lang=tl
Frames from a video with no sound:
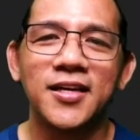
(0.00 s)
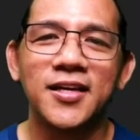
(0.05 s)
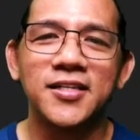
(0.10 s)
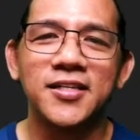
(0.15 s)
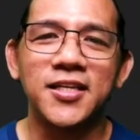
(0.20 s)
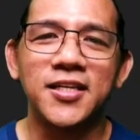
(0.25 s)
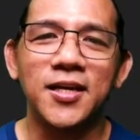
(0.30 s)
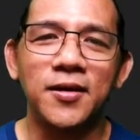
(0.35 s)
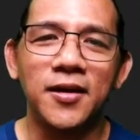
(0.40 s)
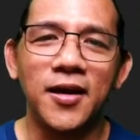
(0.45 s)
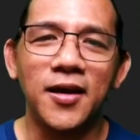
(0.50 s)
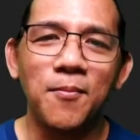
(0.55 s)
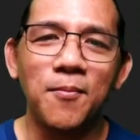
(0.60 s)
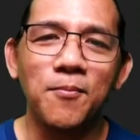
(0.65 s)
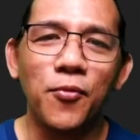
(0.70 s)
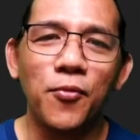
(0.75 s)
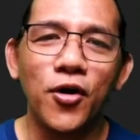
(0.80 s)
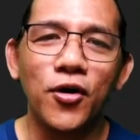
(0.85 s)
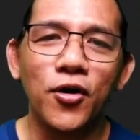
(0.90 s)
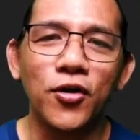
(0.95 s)
Si M.
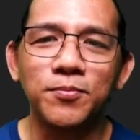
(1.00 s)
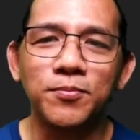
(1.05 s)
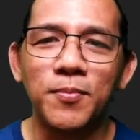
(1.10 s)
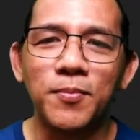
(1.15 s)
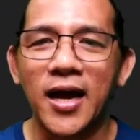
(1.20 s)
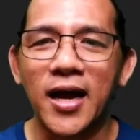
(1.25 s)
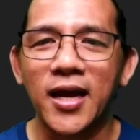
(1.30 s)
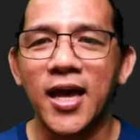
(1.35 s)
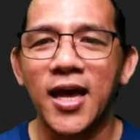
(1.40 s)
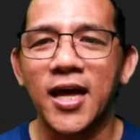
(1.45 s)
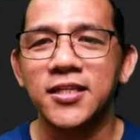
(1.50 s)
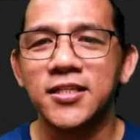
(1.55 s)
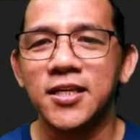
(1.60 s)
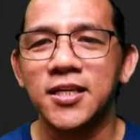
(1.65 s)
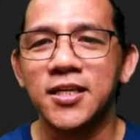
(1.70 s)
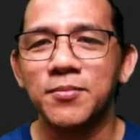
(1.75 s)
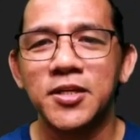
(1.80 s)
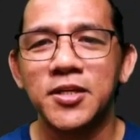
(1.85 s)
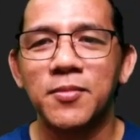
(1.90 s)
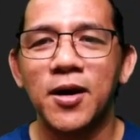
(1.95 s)
Poirot paakyat, si
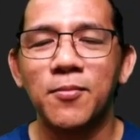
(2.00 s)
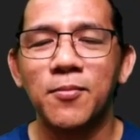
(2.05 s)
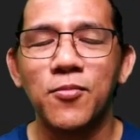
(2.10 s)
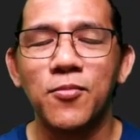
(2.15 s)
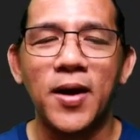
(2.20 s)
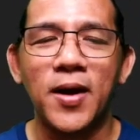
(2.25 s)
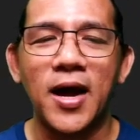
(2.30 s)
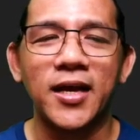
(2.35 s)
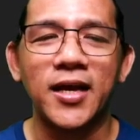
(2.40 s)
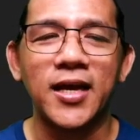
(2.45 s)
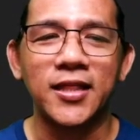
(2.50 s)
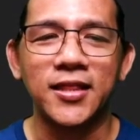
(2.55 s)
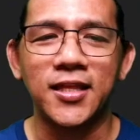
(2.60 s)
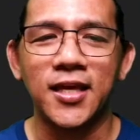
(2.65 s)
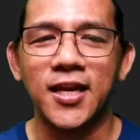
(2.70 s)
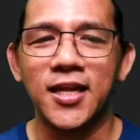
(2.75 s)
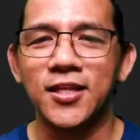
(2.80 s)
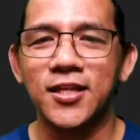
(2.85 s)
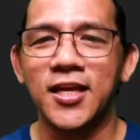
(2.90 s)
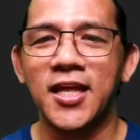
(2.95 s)
Miss Marple paakyat.
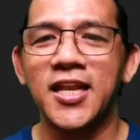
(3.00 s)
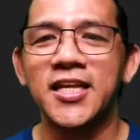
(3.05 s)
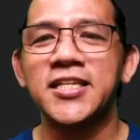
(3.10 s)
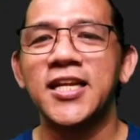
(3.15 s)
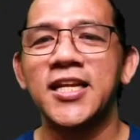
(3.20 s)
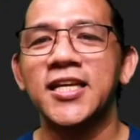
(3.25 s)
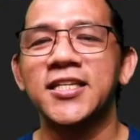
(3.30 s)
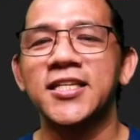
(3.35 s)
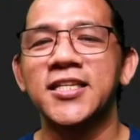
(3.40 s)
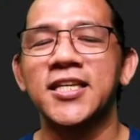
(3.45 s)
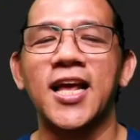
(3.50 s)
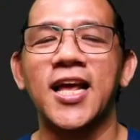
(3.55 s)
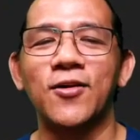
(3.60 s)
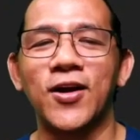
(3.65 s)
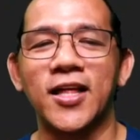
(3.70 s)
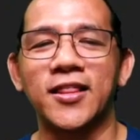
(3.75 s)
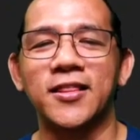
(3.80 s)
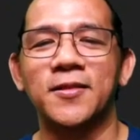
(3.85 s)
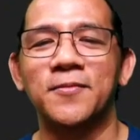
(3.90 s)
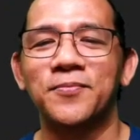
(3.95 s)
Hindi, hindi sila
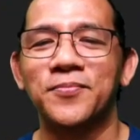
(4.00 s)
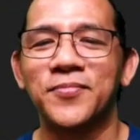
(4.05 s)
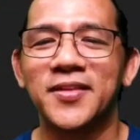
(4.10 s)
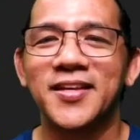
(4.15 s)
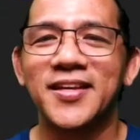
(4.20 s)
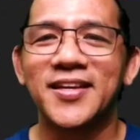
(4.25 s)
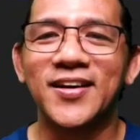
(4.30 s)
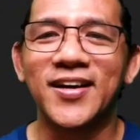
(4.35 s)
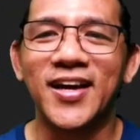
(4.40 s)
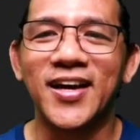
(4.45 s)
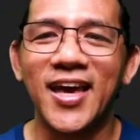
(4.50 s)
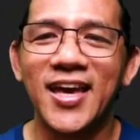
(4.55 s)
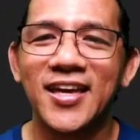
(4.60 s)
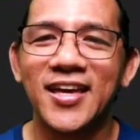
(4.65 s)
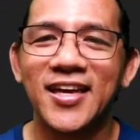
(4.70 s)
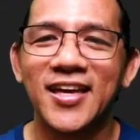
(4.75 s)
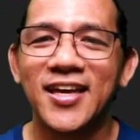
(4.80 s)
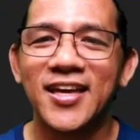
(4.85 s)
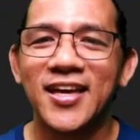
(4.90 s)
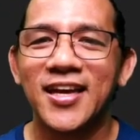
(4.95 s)
sasalungat. Okay?
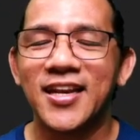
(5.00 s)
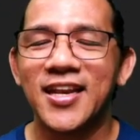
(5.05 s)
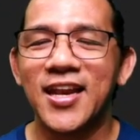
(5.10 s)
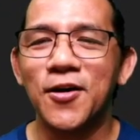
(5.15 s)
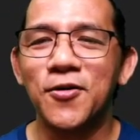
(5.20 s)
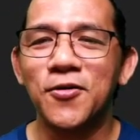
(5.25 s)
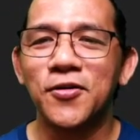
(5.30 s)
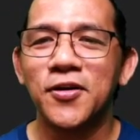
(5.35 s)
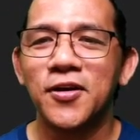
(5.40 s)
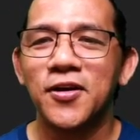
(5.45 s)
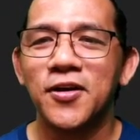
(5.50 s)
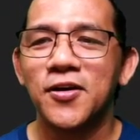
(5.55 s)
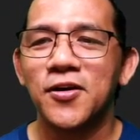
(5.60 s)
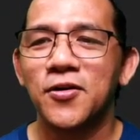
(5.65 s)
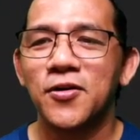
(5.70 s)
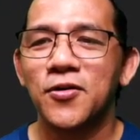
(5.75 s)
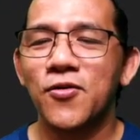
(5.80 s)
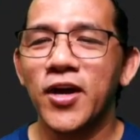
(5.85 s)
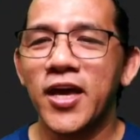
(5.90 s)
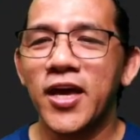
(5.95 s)
Now,
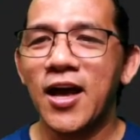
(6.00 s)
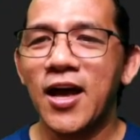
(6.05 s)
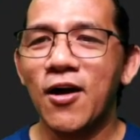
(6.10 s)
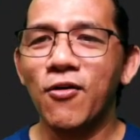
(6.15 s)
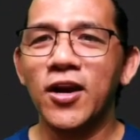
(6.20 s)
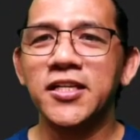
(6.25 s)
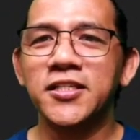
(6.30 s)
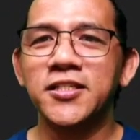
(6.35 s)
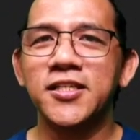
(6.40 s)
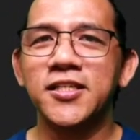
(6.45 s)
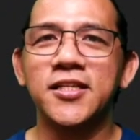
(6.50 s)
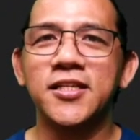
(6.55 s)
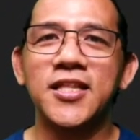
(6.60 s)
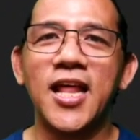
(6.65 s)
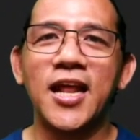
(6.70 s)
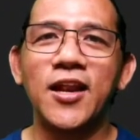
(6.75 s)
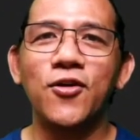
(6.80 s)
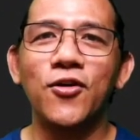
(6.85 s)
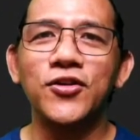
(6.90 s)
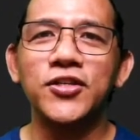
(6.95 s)
kung ikaw class
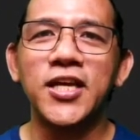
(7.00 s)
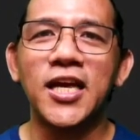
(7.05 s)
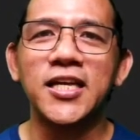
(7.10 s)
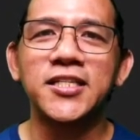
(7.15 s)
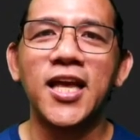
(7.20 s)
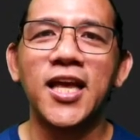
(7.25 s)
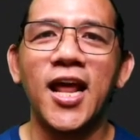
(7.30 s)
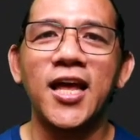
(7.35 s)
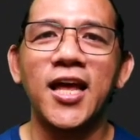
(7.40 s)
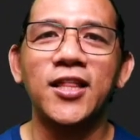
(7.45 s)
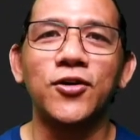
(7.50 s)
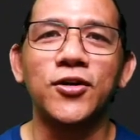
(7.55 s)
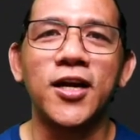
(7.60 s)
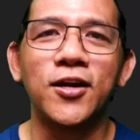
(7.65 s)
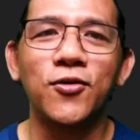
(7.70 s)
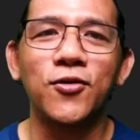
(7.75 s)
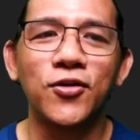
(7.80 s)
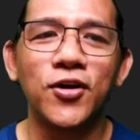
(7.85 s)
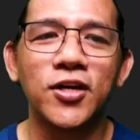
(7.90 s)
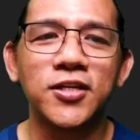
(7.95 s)
nandoon sa escalator,
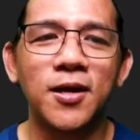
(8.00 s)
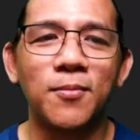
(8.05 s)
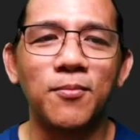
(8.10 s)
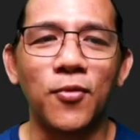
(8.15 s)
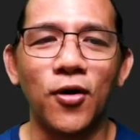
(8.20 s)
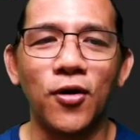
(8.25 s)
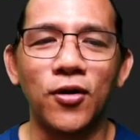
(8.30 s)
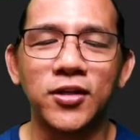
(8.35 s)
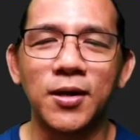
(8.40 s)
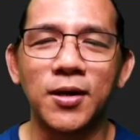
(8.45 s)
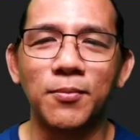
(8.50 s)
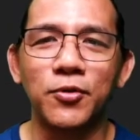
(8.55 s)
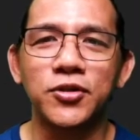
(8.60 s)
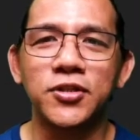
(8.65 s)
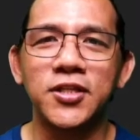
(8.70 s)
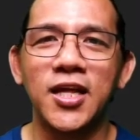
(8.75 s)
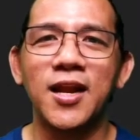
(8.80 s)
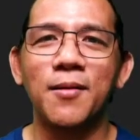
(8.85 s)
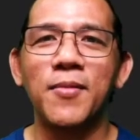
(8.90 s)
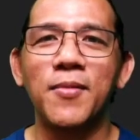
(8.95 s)
nandoon ka sa mall, tapos
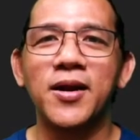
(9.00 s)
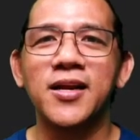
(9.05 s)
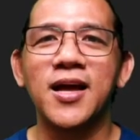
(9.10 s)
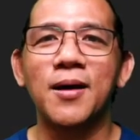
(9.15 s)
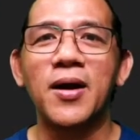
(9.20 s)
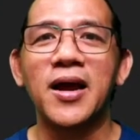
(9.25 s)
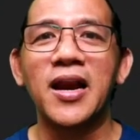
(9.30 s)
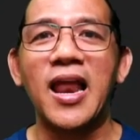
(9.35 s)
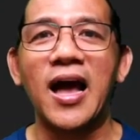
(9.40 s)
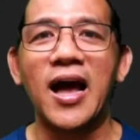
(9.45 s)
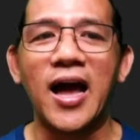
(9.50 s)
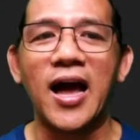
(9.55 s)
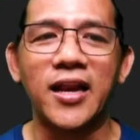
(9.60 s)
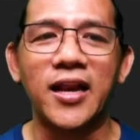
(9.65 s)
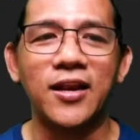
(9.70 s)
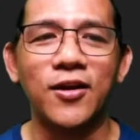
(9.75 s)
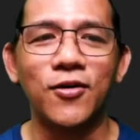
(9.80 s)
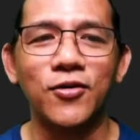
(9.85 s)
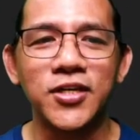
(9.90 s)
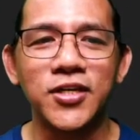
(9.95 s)
tinamad ka maglakad
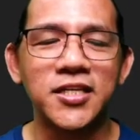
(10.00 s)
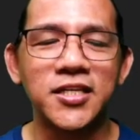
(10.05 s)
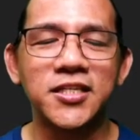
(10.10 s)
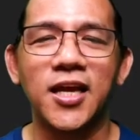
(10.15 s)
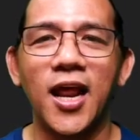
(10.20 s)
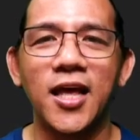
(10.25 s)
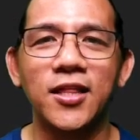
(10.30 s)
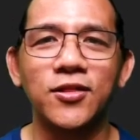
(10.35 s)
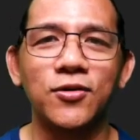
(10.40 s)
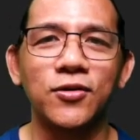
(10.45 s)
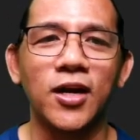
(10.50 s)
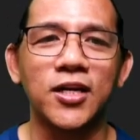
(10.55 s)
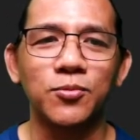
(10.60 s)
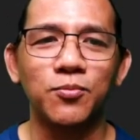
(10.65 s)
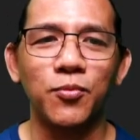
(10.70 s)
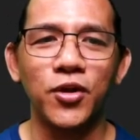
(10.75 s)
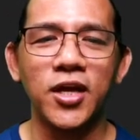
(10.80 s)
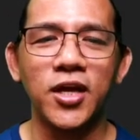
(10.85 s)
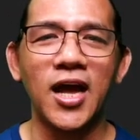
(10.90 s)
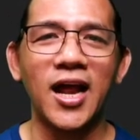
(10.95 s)
doon sa escalator class,
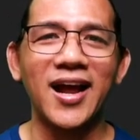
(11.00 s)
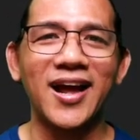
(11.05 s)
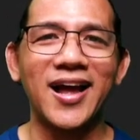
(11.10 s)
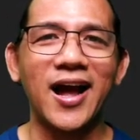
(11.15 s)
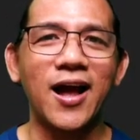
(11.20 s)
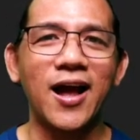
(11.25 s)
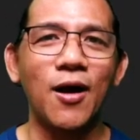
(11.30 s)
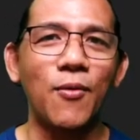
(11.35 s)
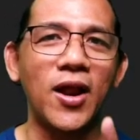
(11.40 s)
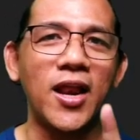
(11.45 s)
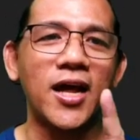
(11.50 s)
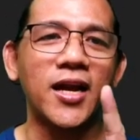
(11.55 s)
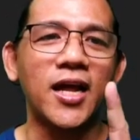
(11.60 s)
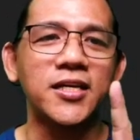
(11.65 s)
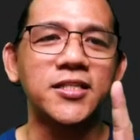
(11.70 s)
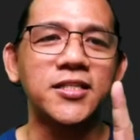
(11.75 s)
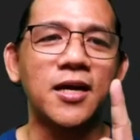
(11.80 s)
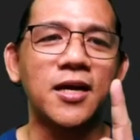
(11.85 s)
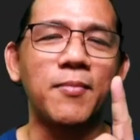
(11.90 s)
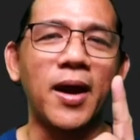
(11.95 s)
pwede ka gagawa lang ng
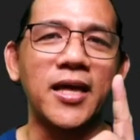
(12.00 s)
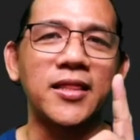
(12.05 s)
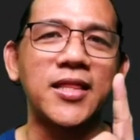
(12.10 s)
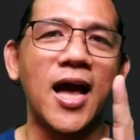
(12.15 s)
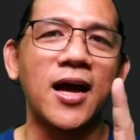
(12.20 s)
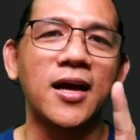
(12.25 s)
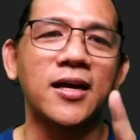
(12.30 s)
isang baitang.